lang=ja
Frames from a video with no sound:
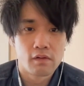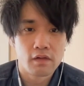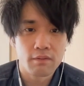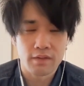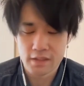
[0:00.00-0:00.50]

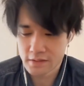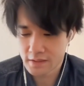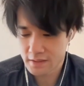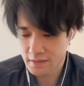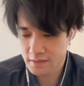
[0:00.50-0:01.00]
あ、レッツ
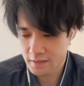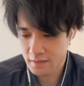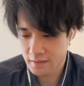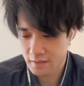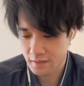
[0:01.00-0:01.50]
は全然あ
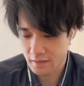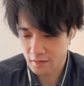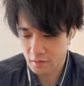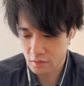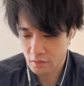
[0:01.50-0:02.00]
かんな。
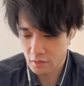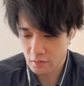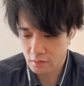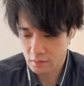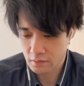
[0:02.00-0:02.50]

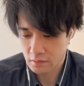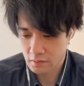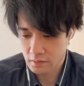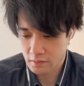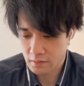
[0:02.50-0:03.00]

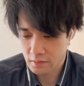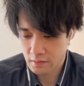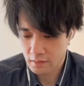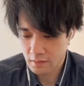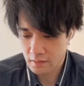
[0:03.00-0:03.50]

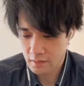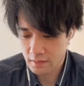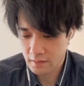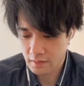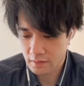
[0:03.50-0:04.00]
ん
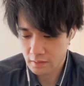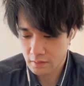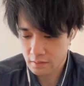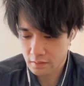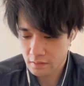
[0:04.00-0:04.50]
で、
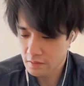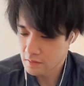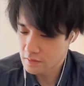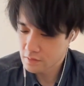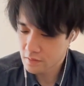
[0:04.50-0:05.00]

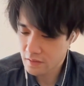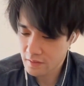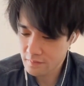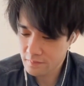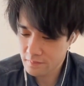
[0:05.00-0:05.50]

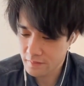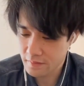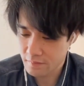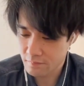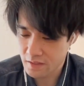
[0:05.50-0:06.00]
回復ない
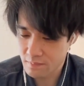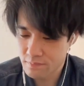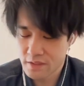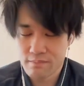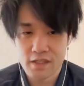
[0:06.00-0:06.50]
からもうか
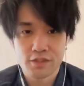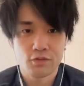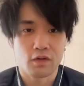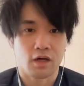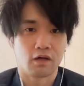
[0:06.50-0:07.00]
ぶりまいしようか。